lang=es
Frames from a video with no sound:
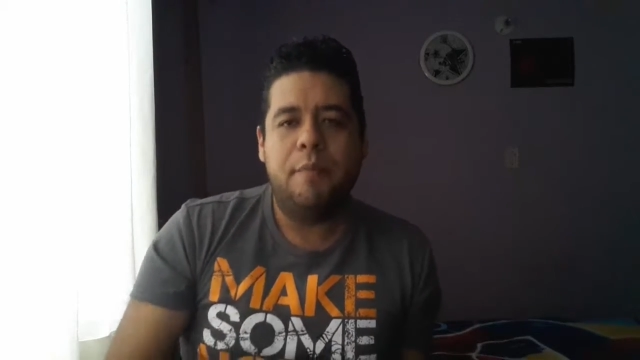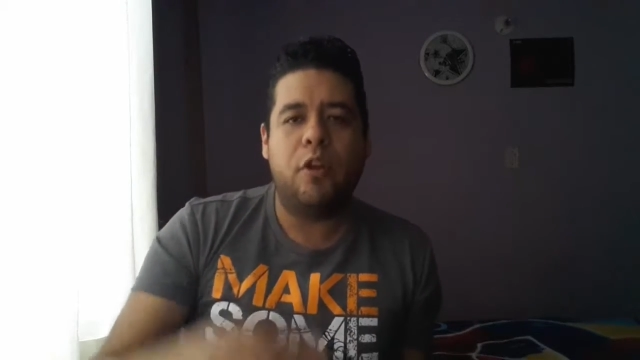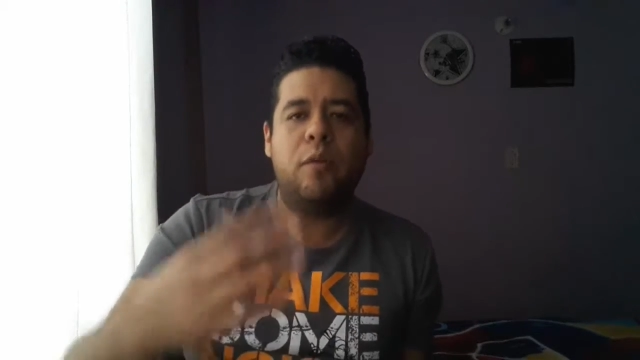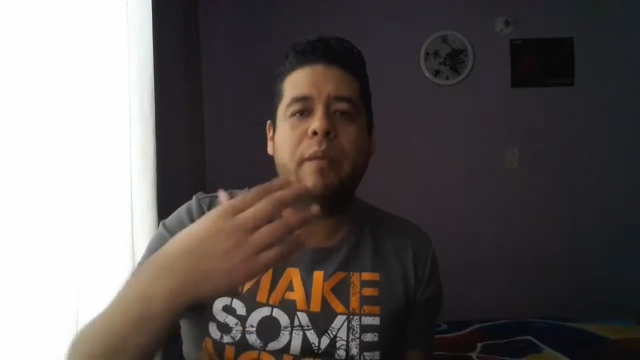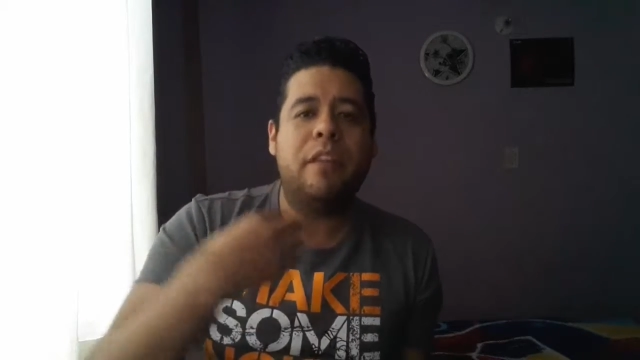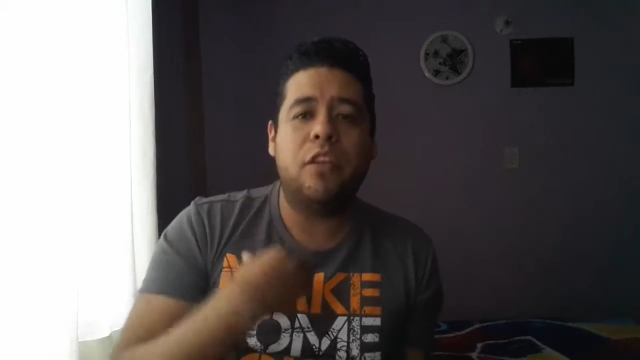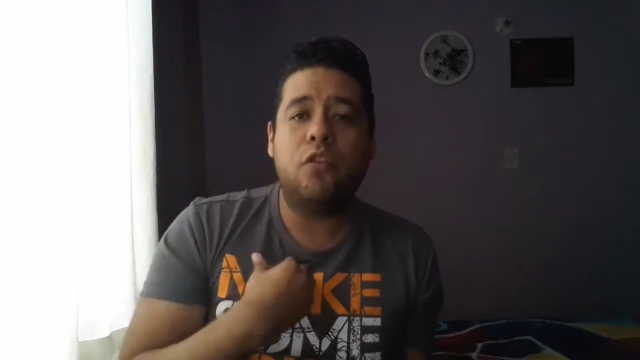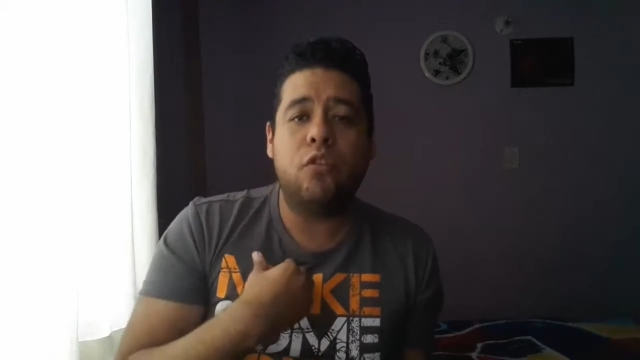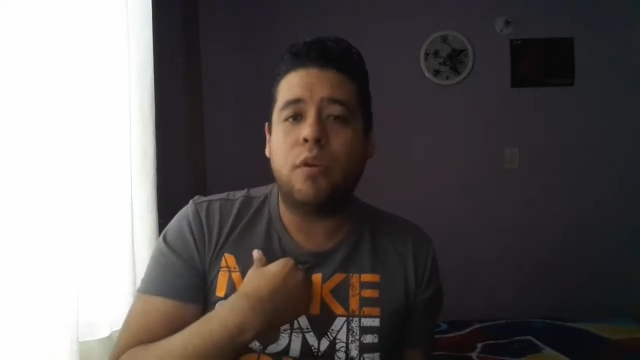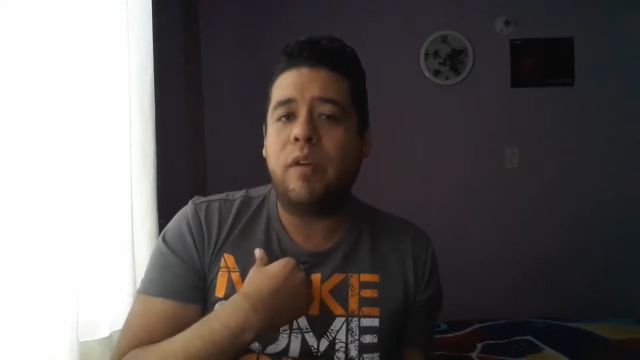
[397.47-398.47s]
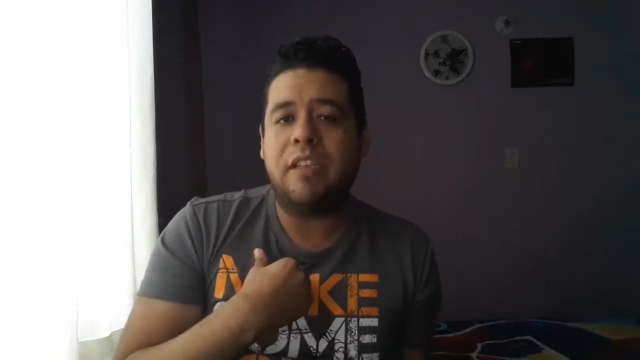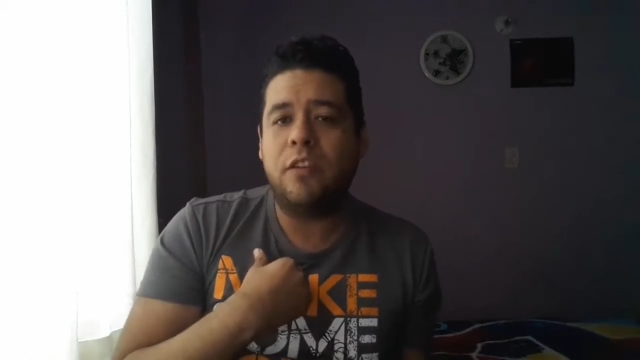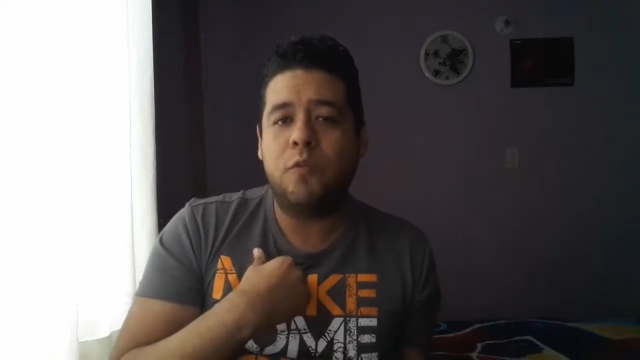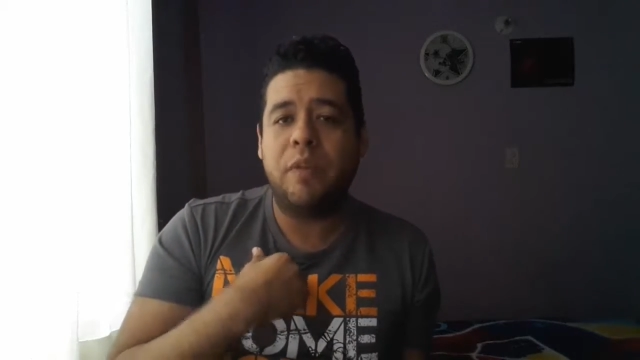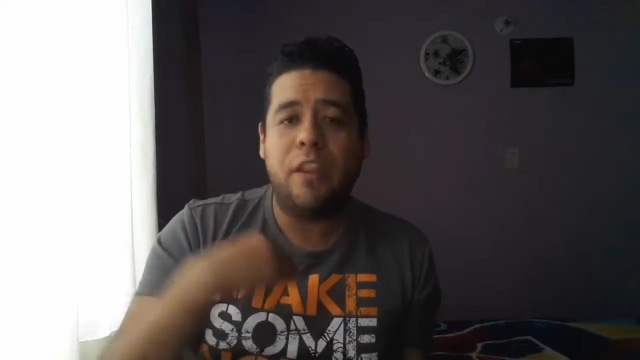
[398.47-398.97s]
Pero obviamente yo no te voy a
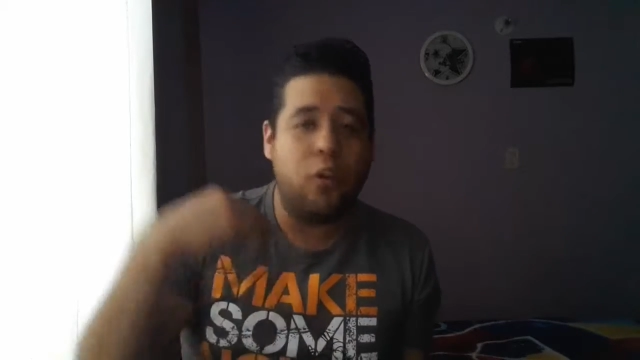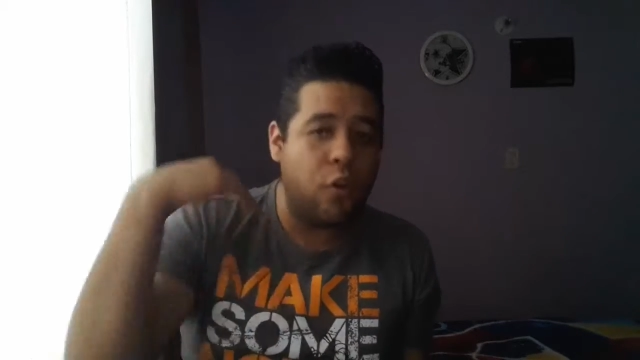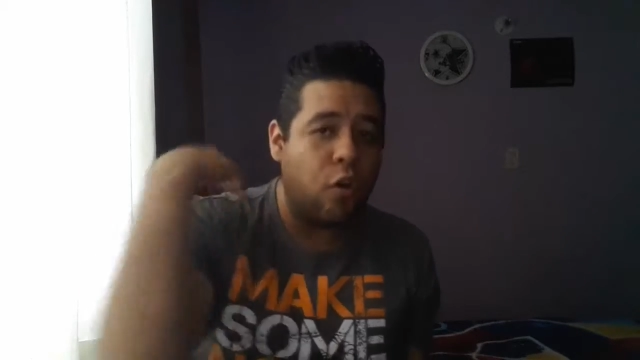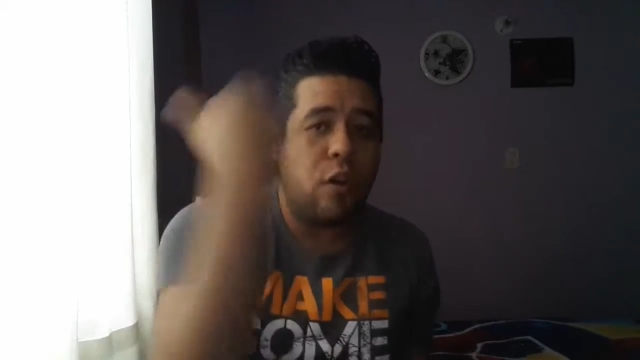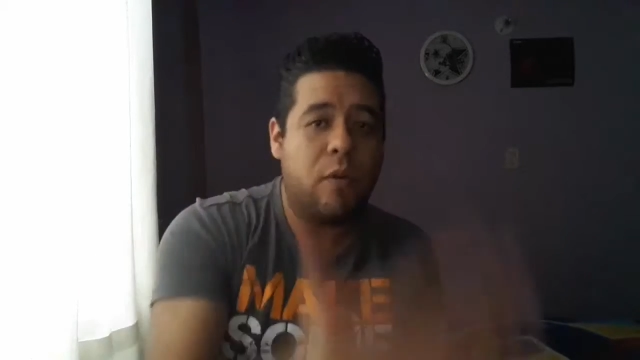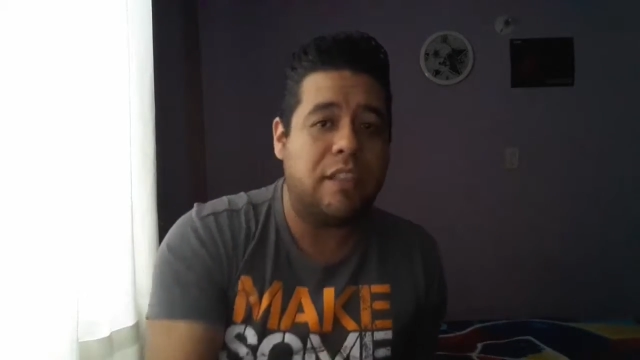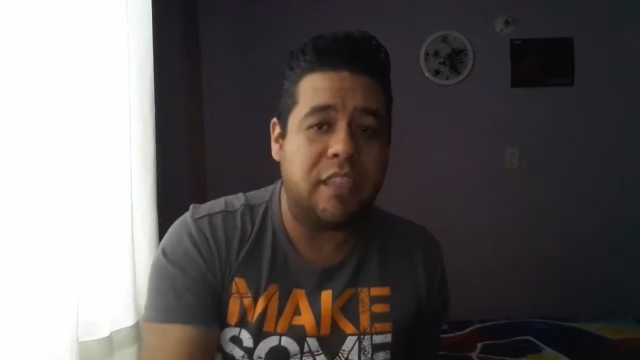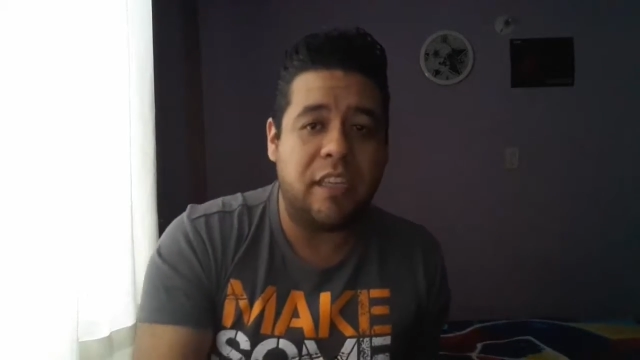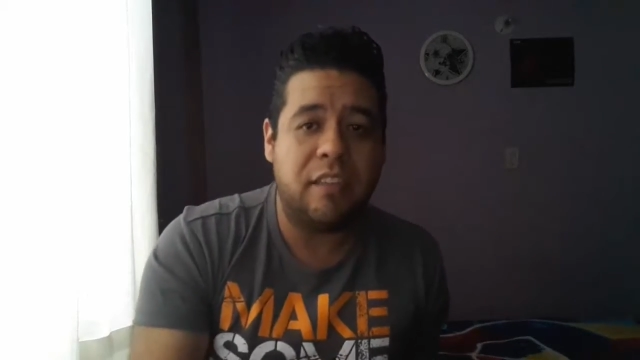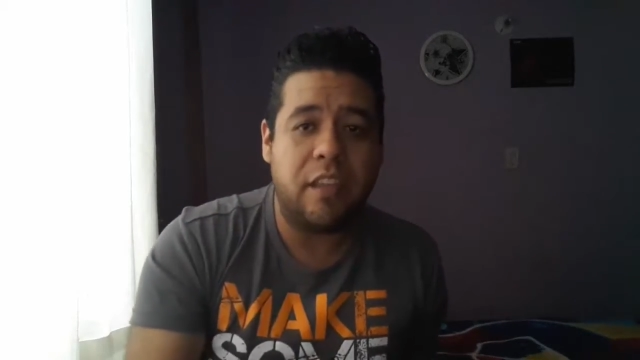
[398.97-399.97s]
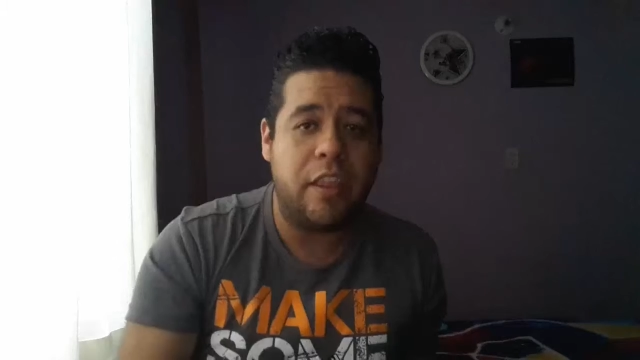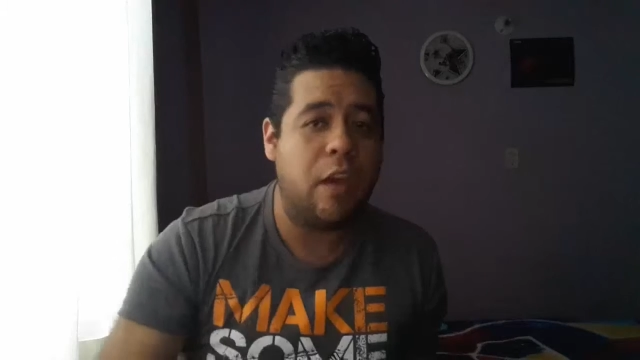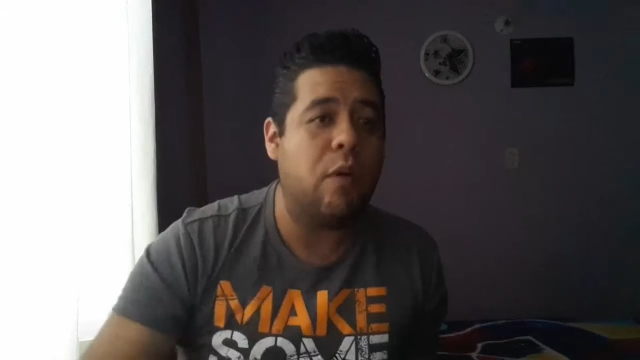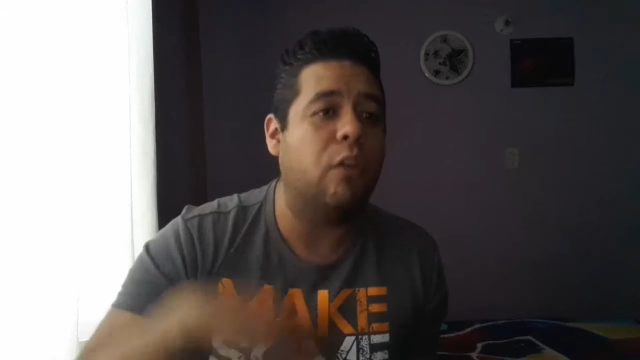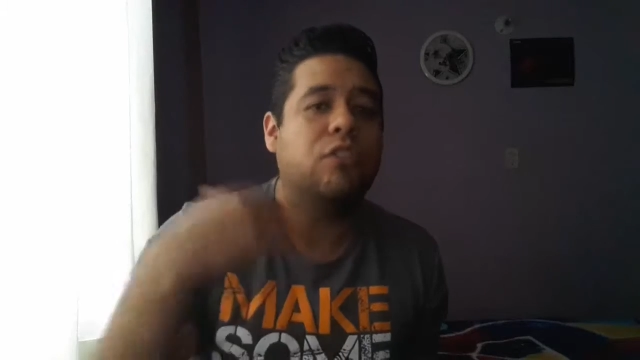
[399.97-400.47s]
hacer un video luego, luego al siguiente
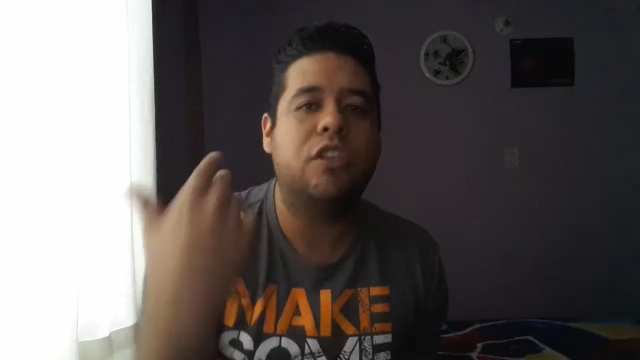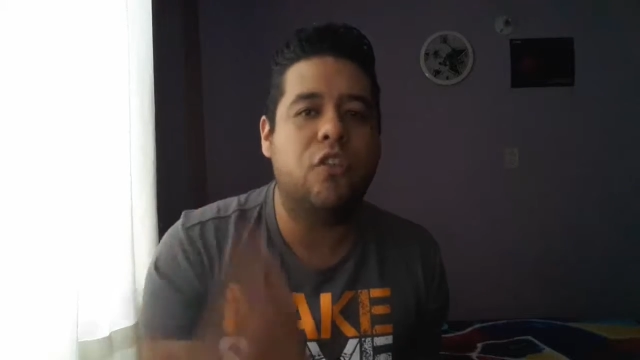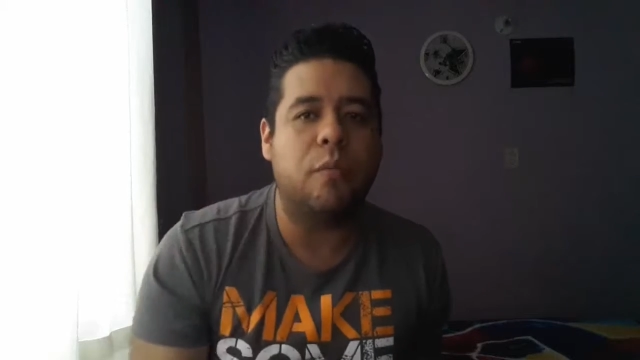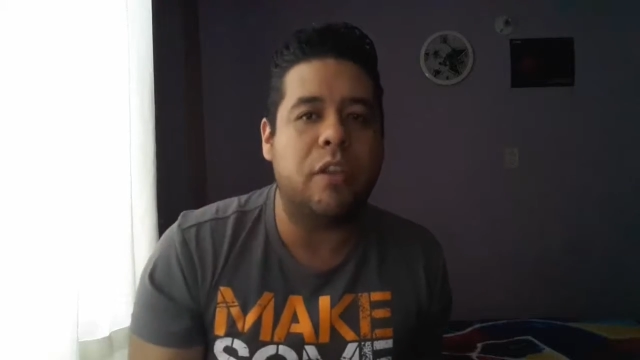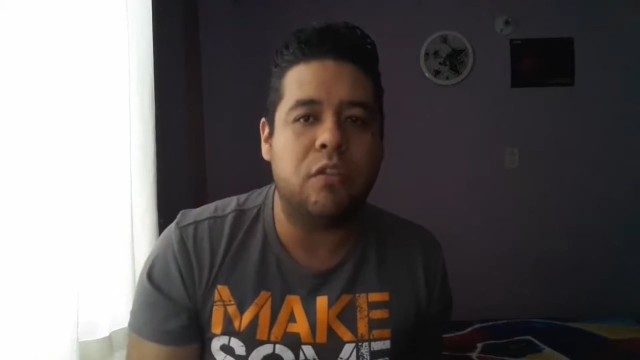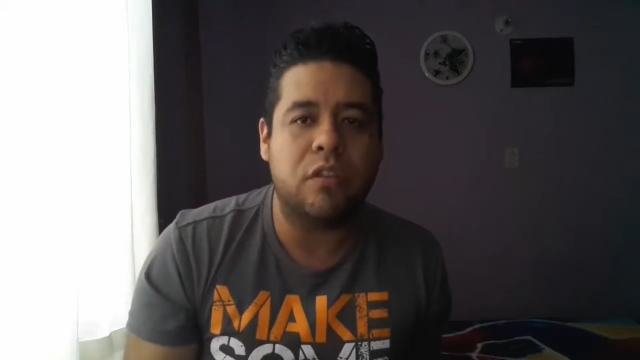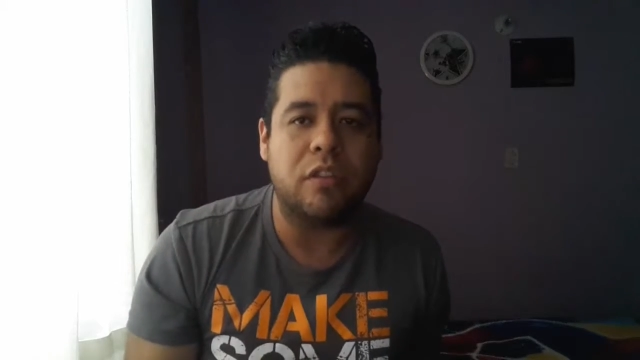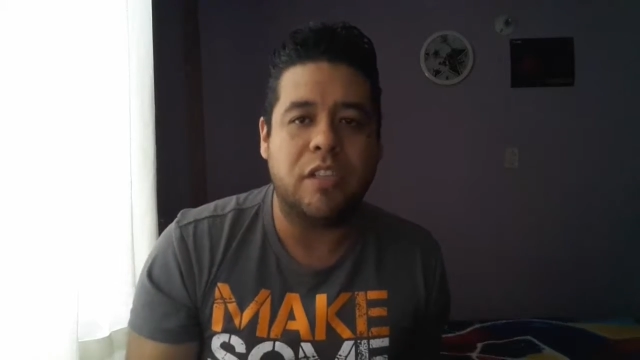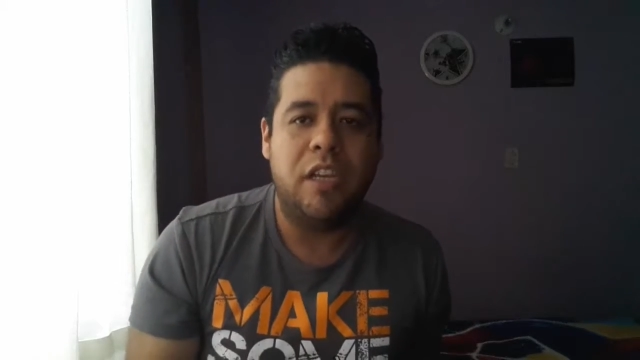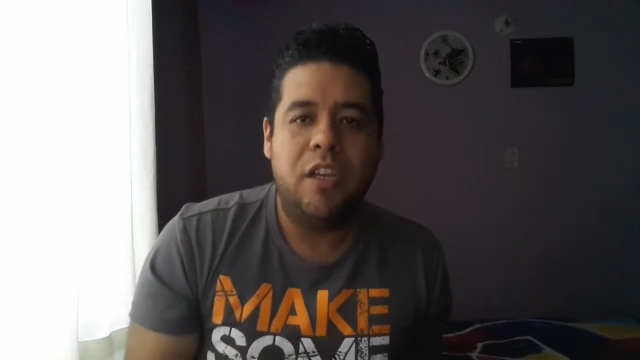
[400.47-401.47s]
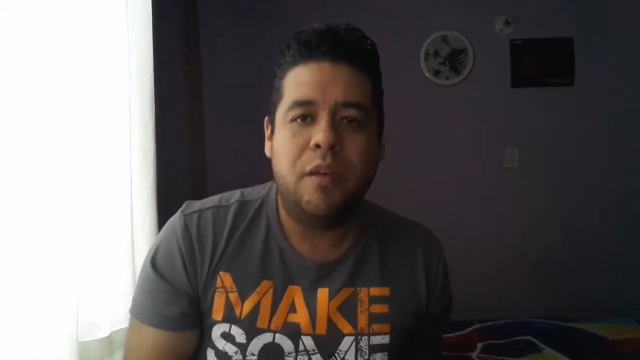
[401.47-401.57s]
día o a los 5 minutos.